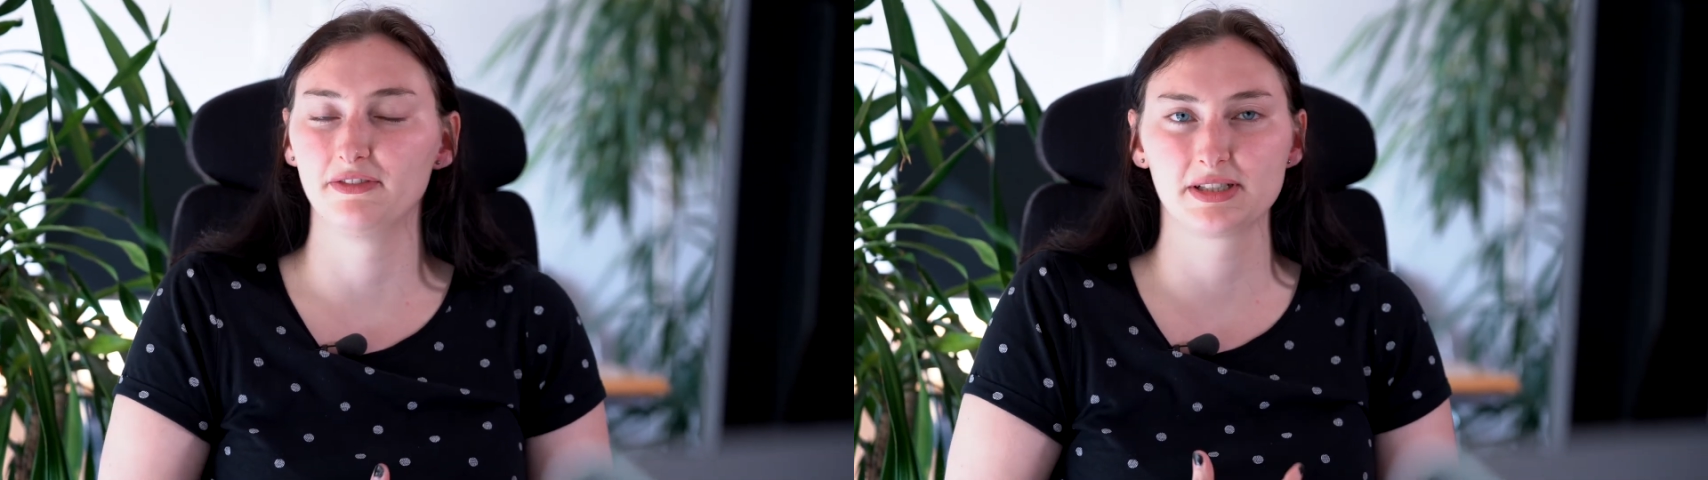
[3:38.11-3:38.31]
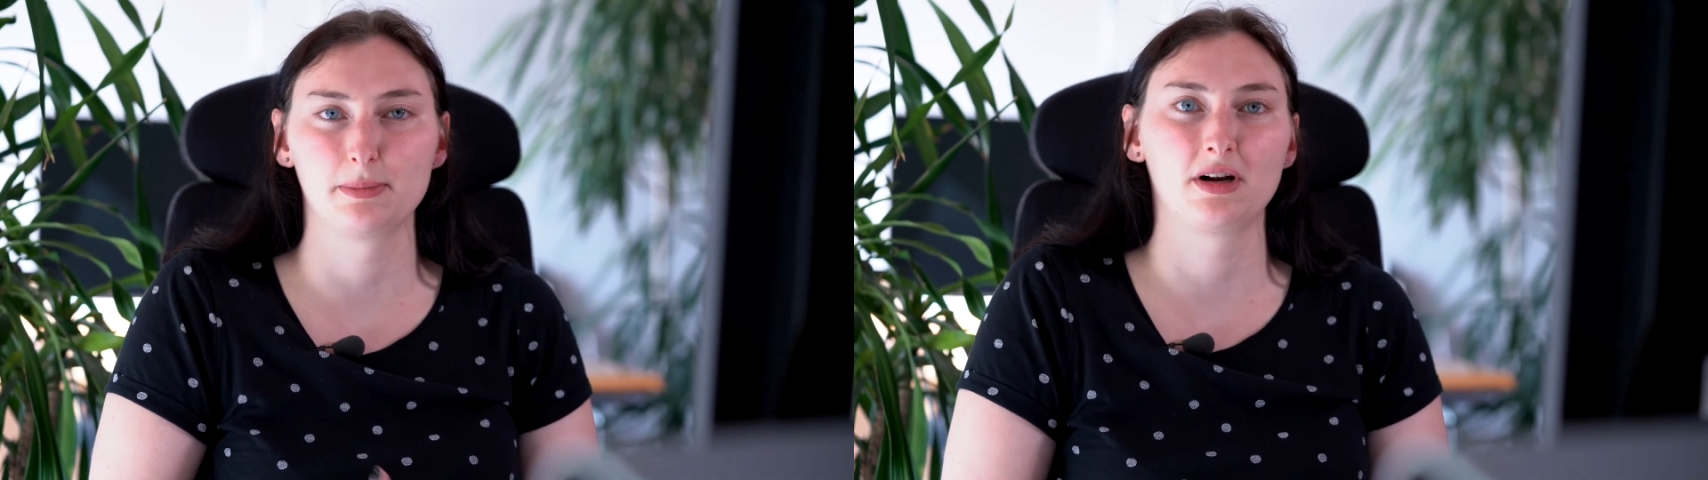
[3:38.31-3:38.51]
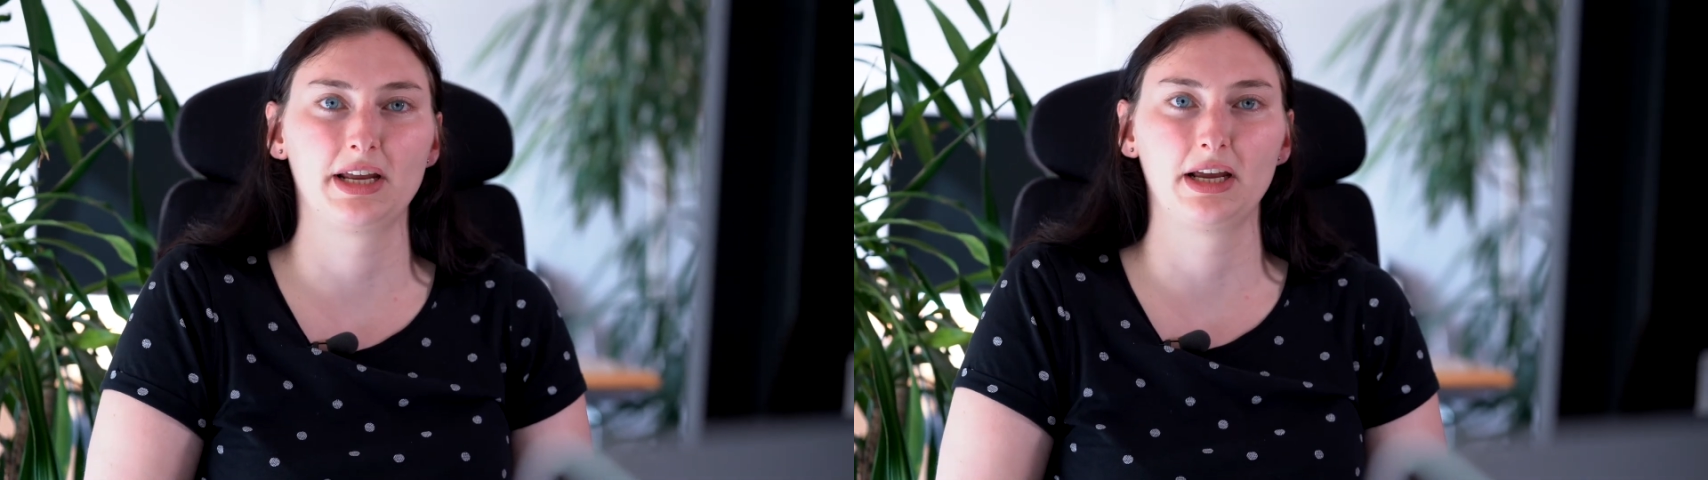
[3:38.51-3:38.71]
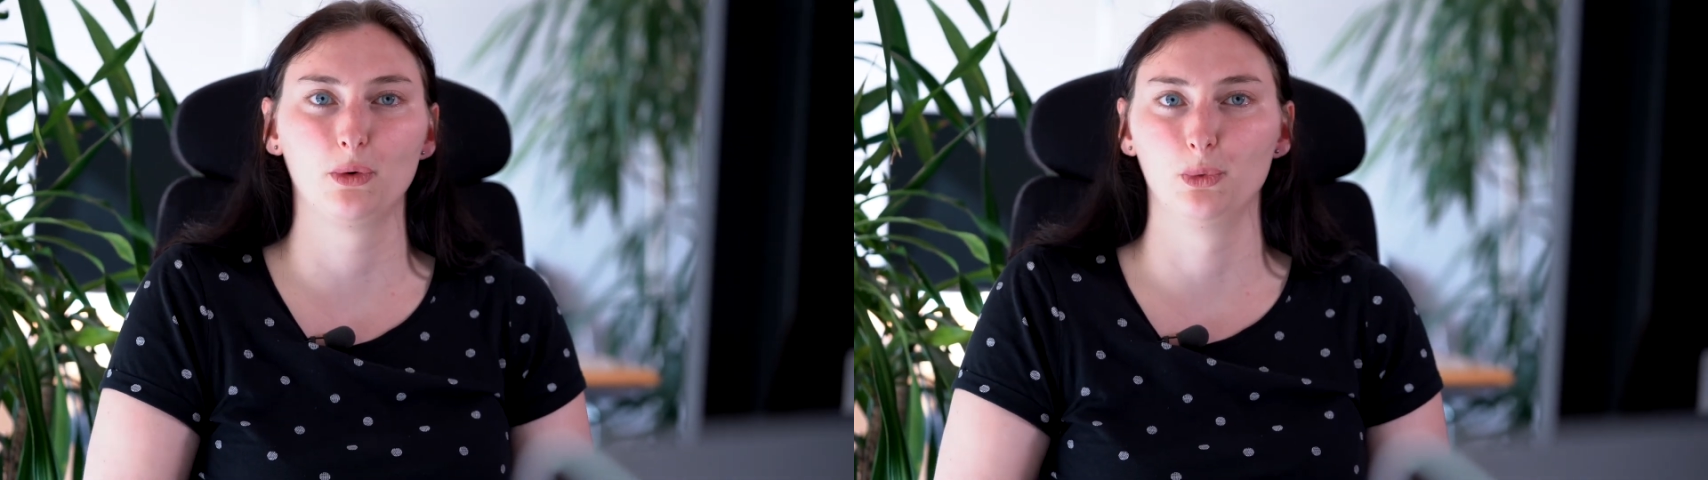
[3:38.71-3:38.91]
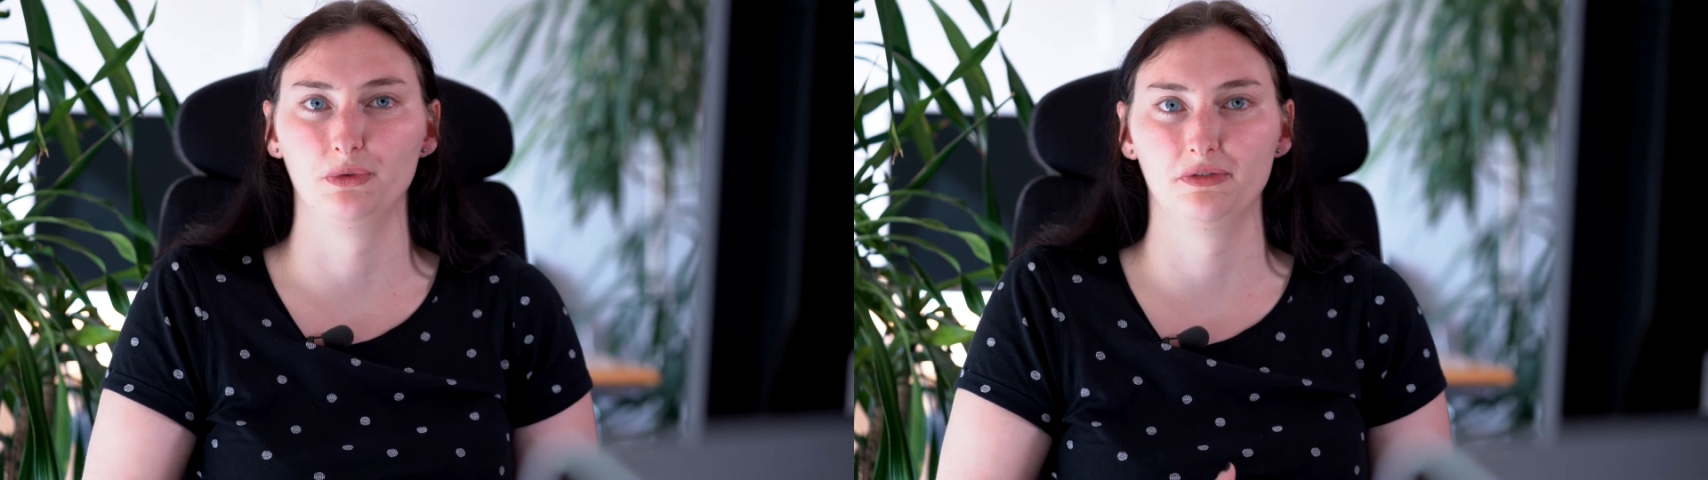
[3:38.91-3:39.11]
was mag ich
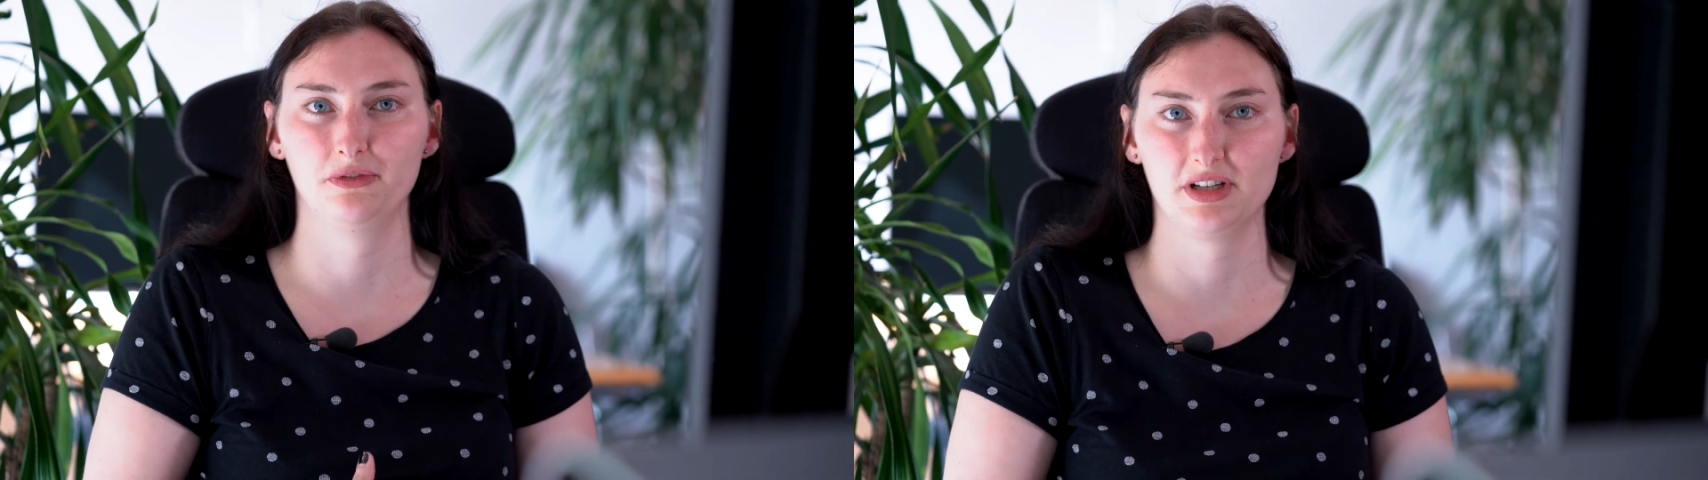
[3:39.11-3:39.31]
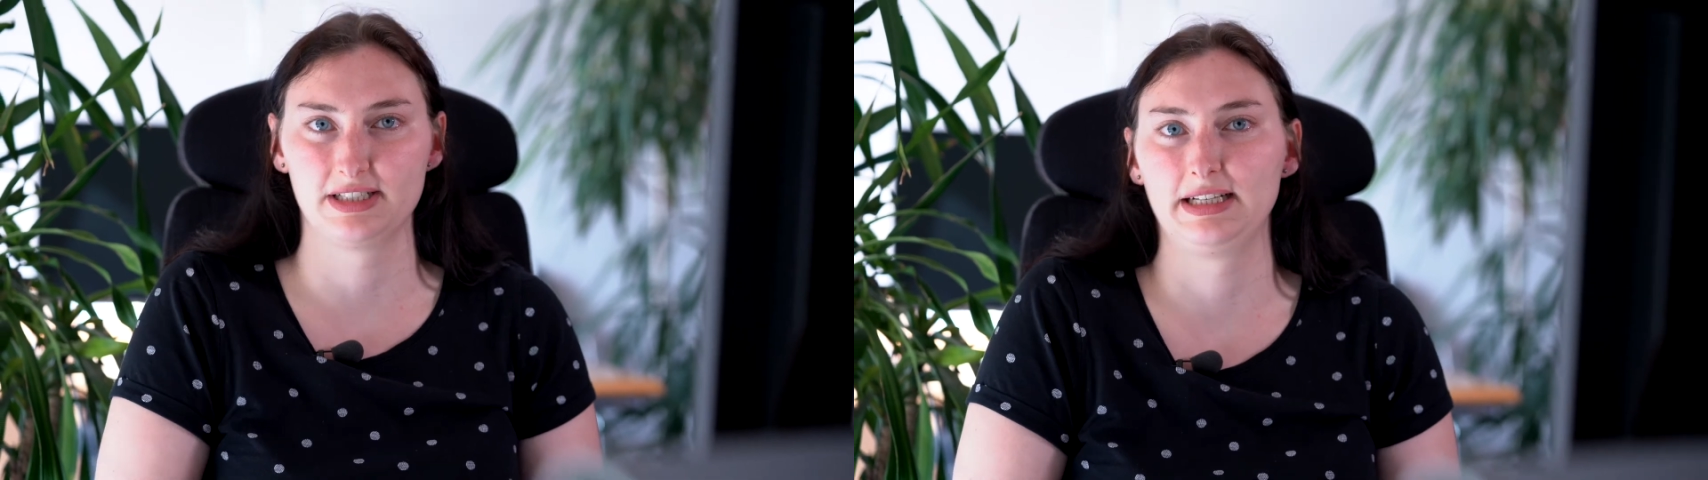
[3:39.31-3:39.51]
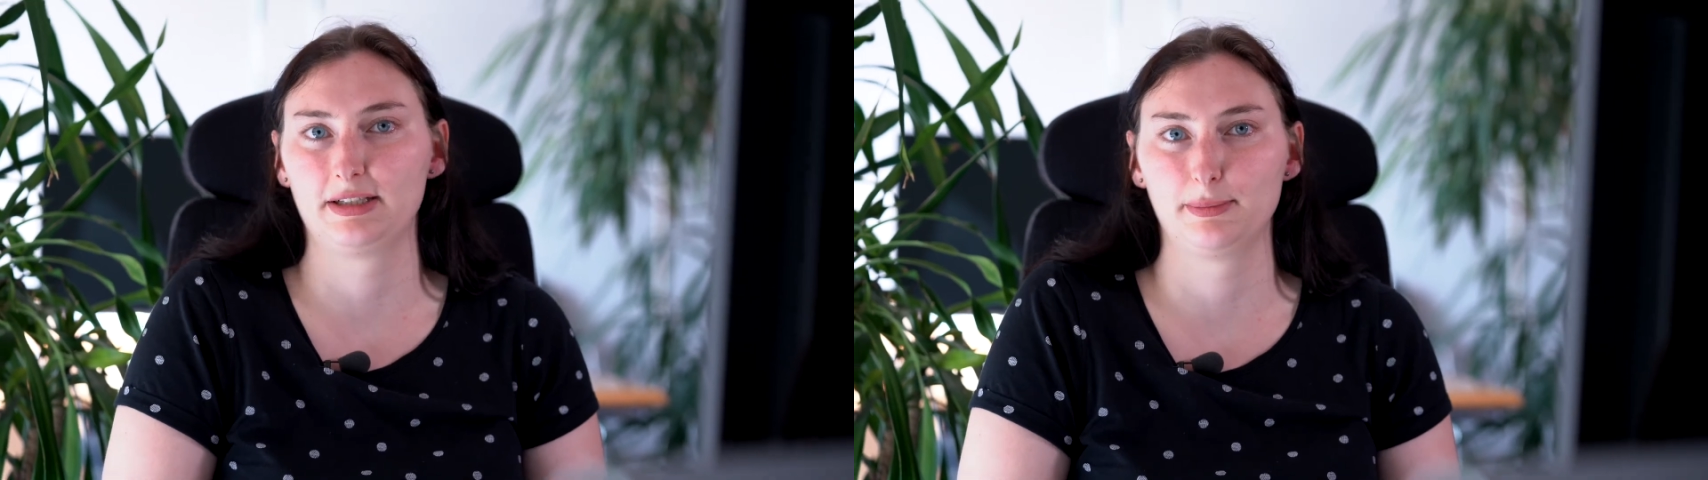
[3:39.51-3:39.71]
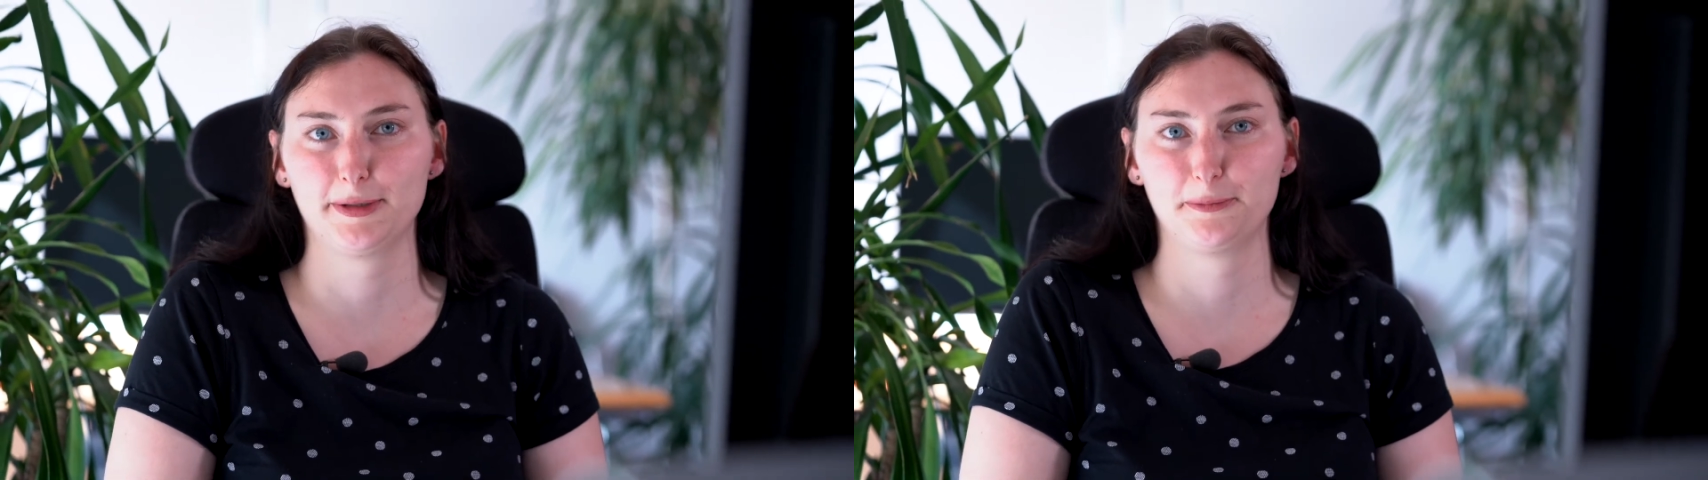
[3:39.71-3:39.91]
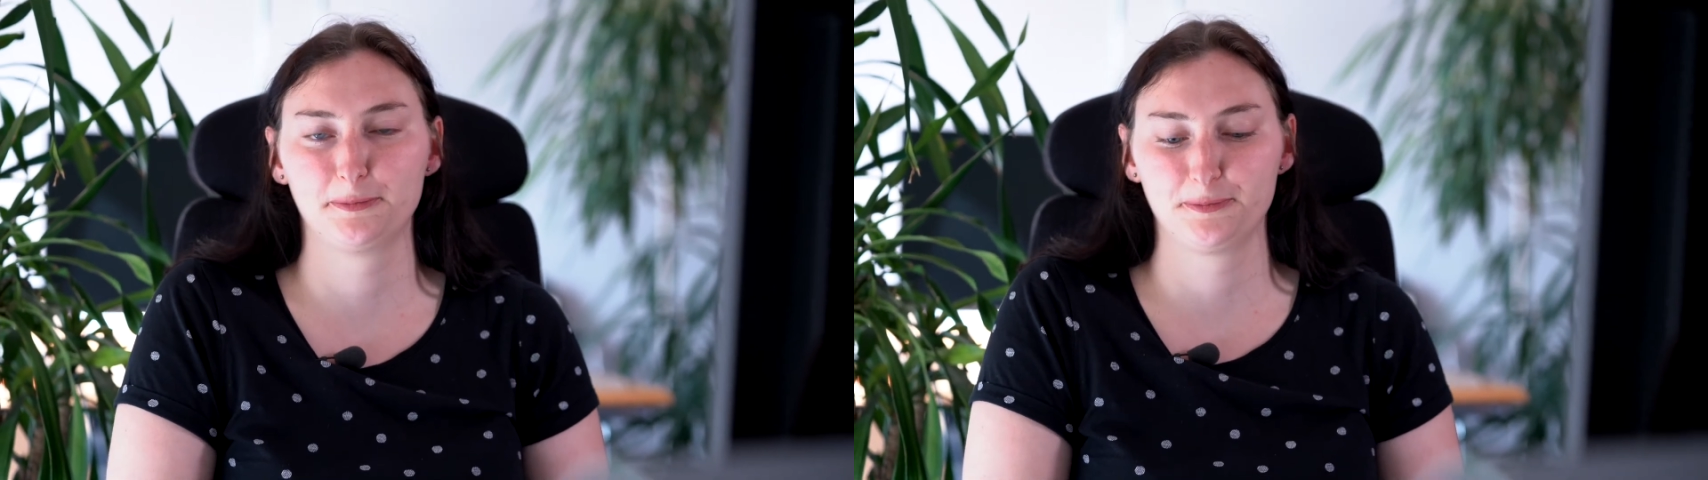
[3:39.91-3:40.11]
und was liegt mir.